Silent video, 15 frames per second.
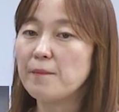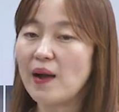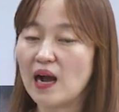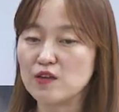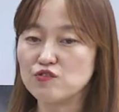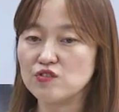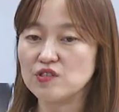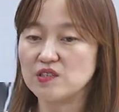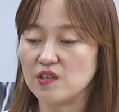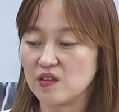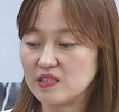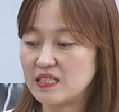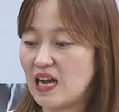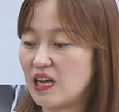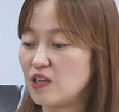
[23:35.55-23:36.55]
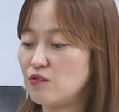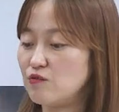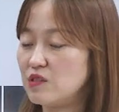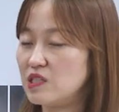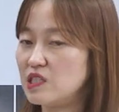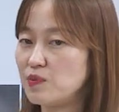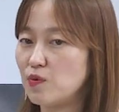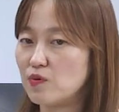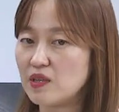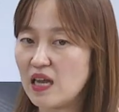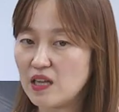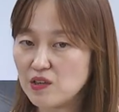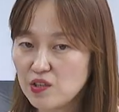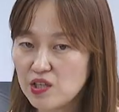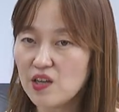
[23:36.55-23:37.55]
방출성, 자기
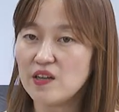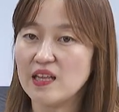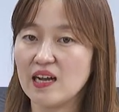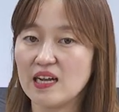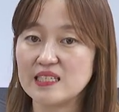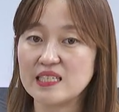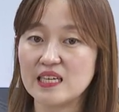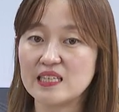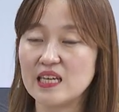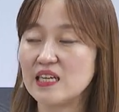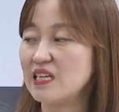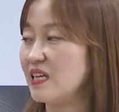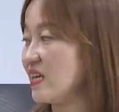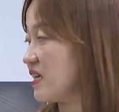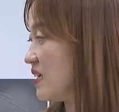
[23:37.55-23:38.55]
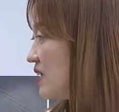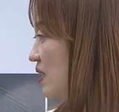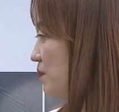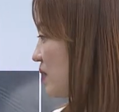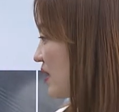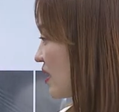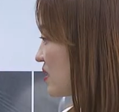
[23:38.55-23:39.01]
위치보다 튀어나간 상태를 얘기를 합니다.